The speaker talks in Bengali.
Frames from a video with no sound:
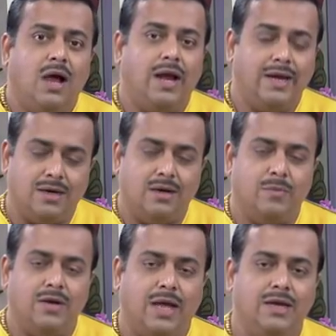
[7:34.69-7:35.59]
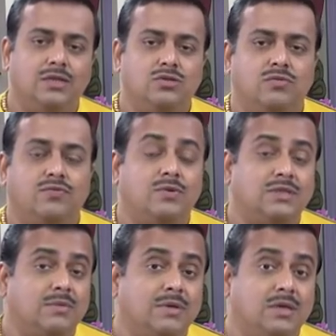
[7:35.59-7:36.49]
আরেকটা নাম্বার নাইন এইট জিরো ফোর
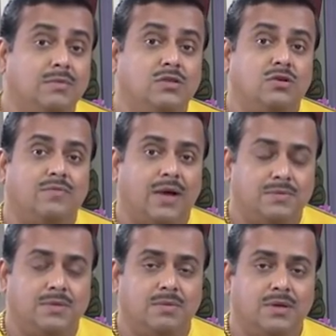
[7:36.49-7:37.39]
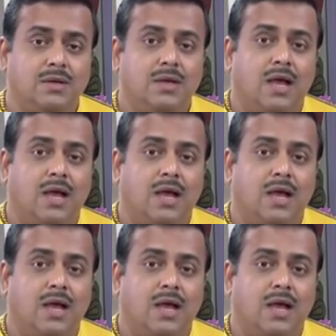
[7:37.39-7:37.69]
সেভেন ট্রিপল জিরো ফাইভ সেভেন